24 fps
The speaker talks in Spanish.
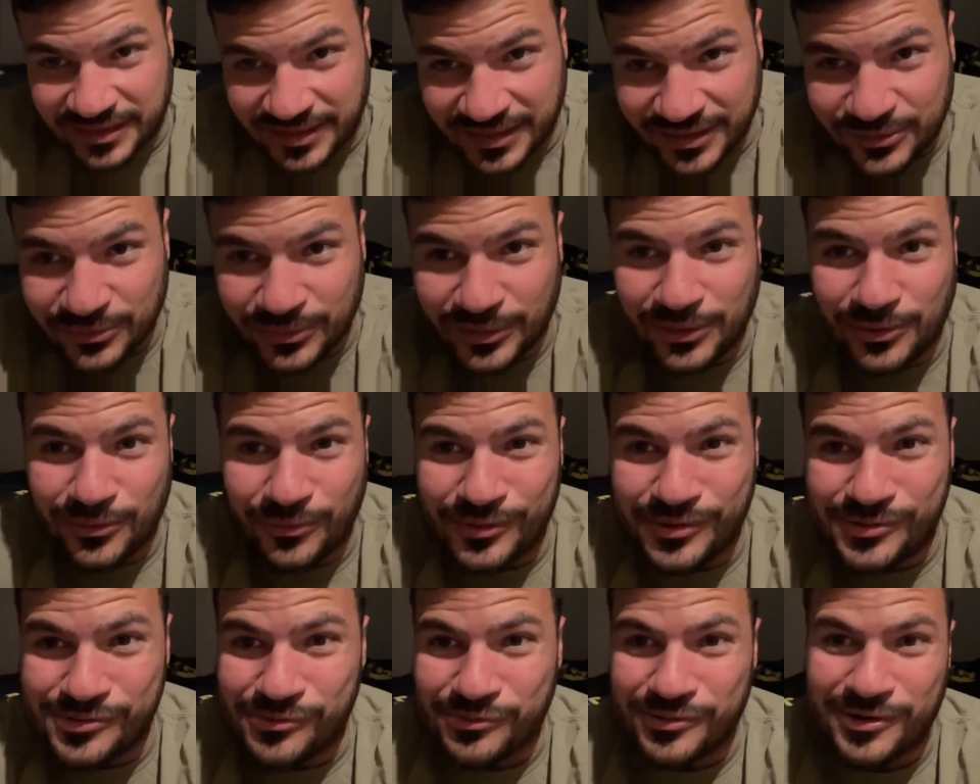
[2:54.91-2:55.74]
Esto del
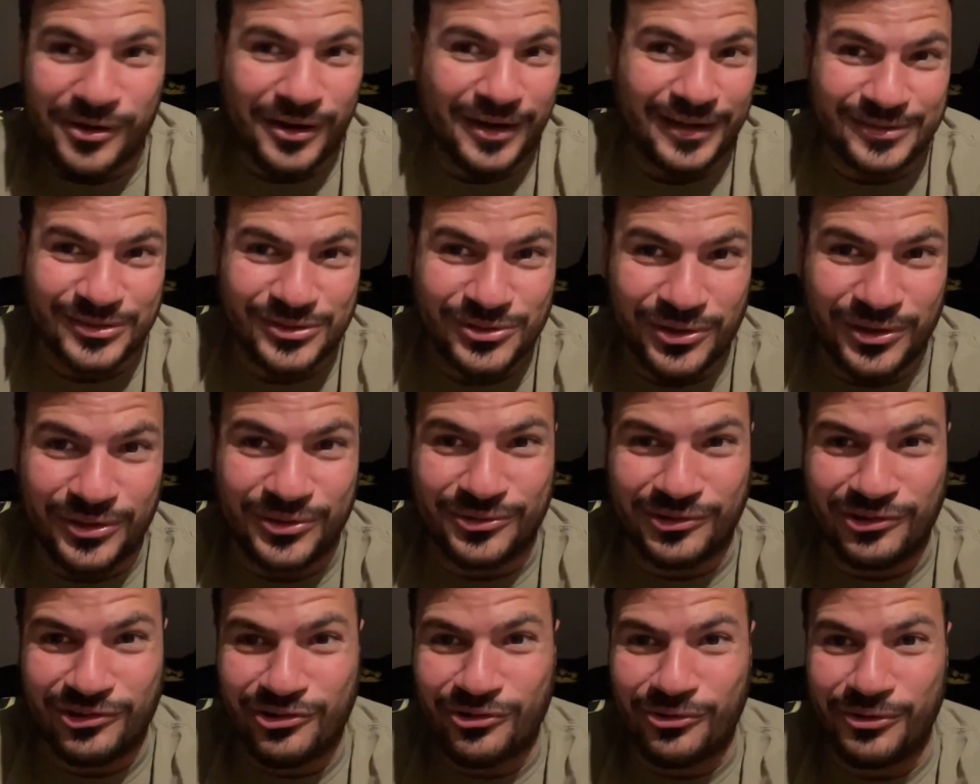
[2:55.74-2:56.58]
COVID no es una vacación, esto
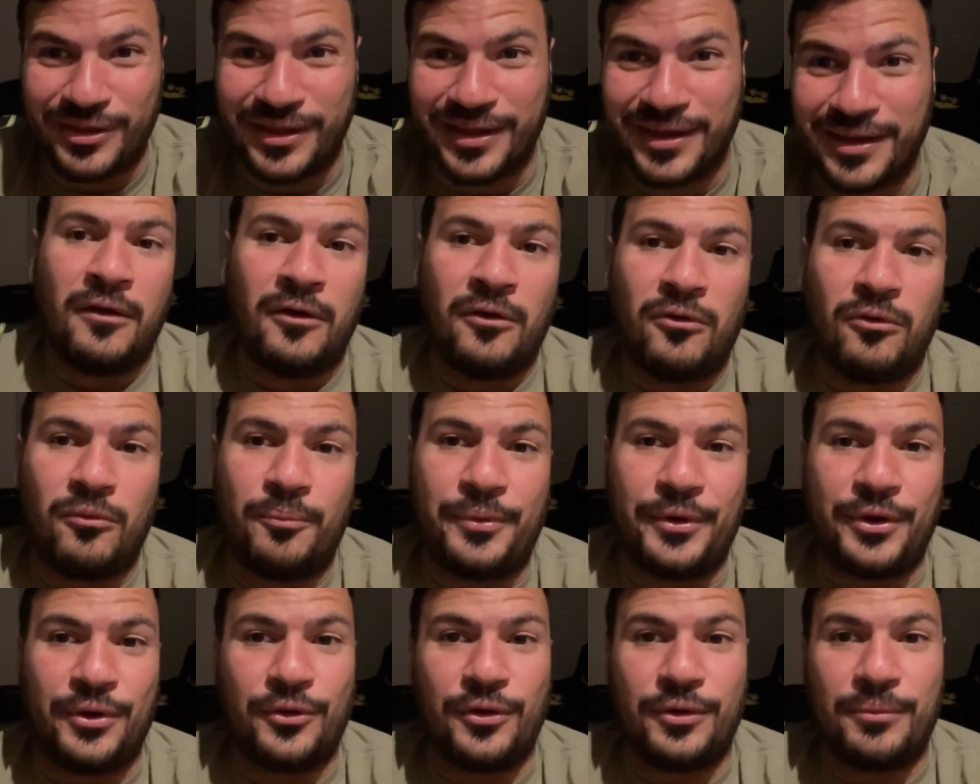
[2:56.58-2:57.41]
del COVID es un
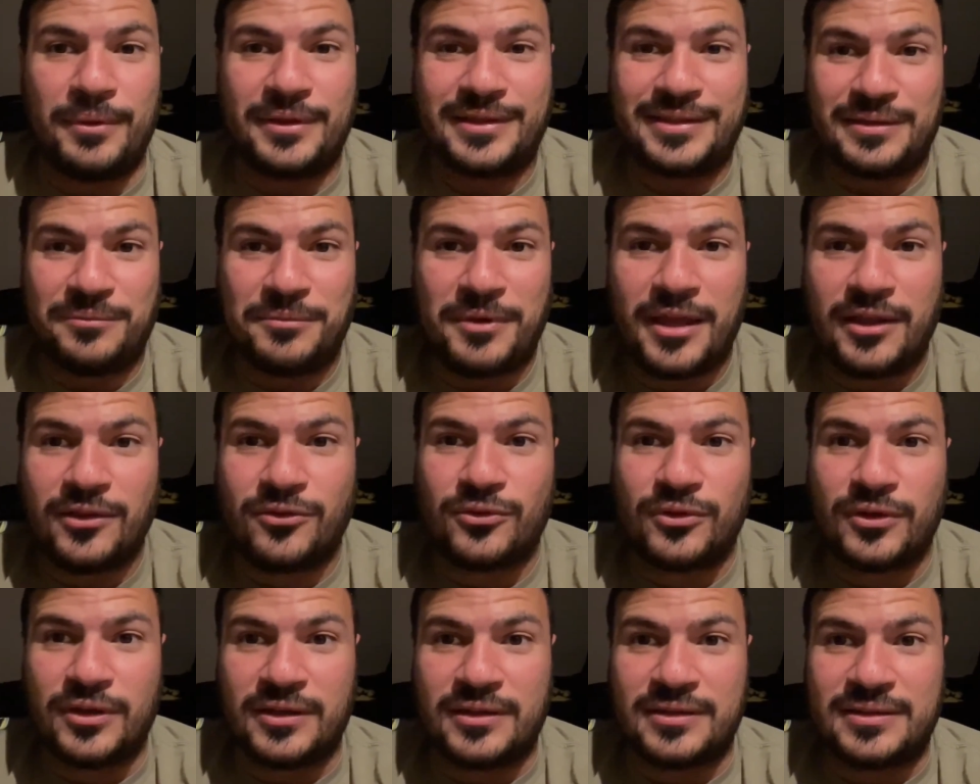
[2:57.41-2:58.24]
periodo de mantenimiento
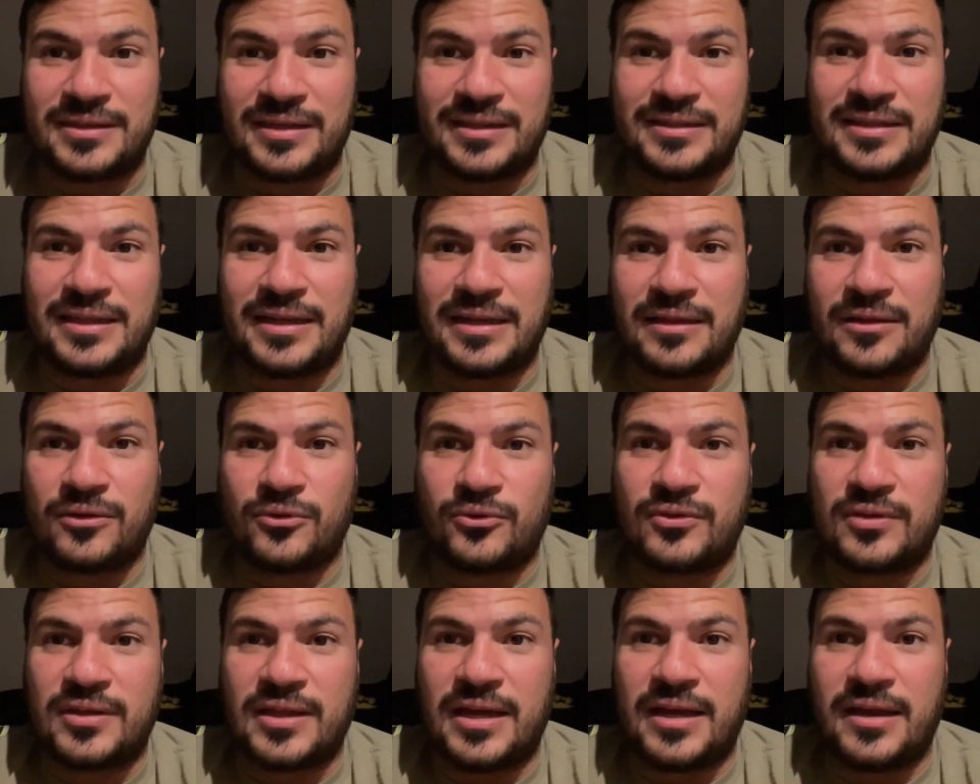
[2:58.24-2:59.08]
y de tratar de
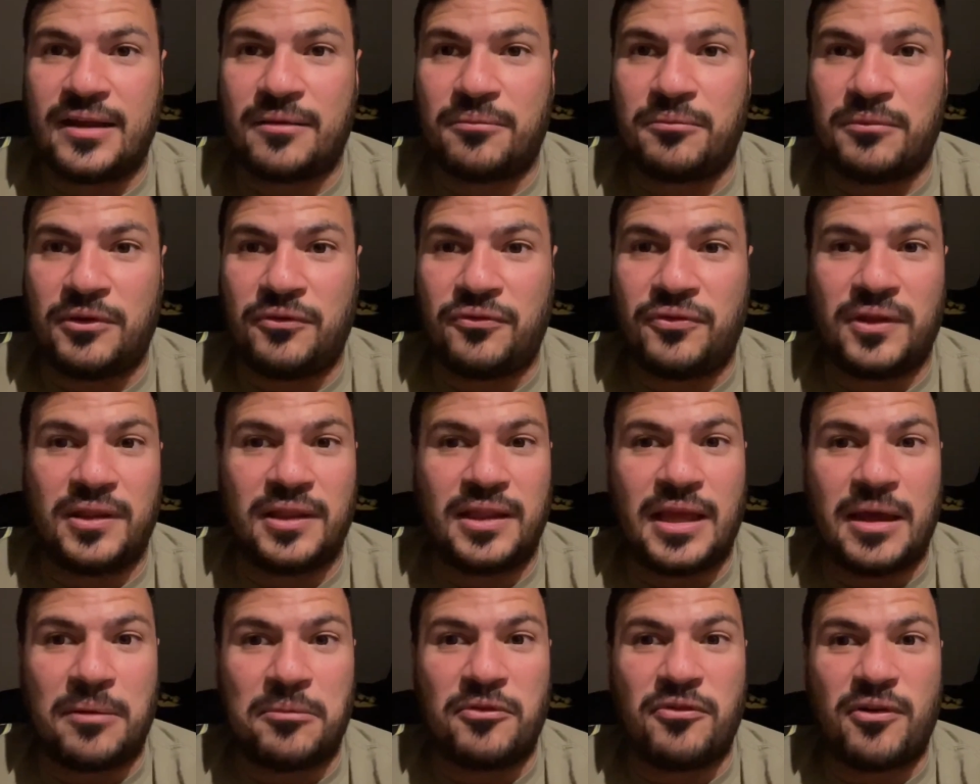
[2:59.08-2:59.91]
usar mi
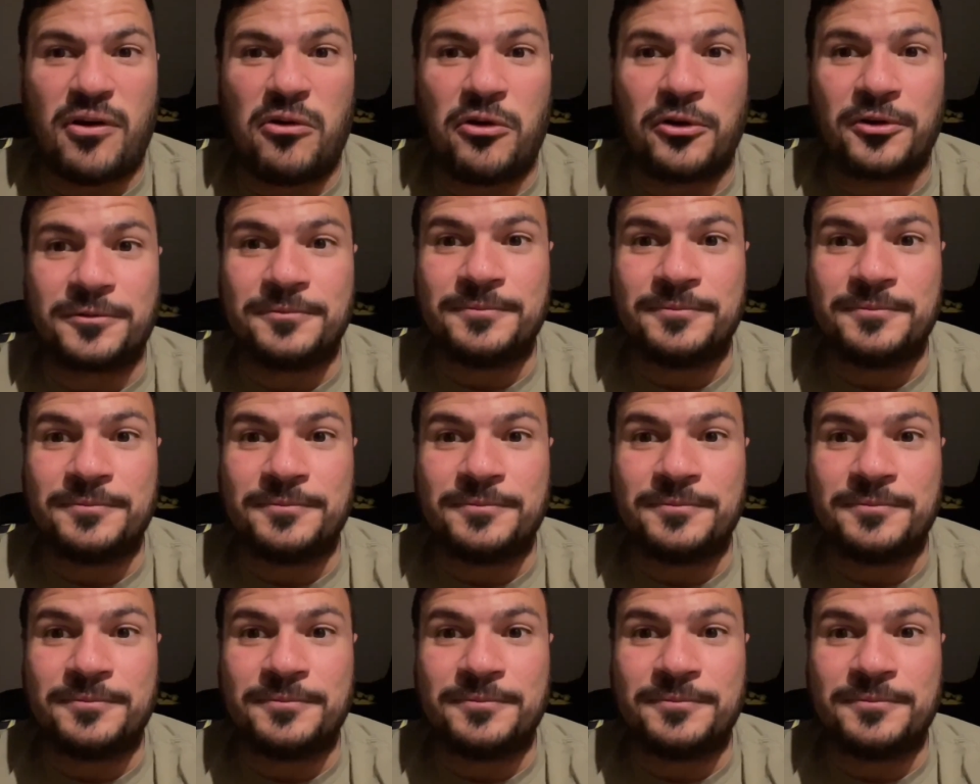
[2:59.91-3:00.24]
fitness a mi favor.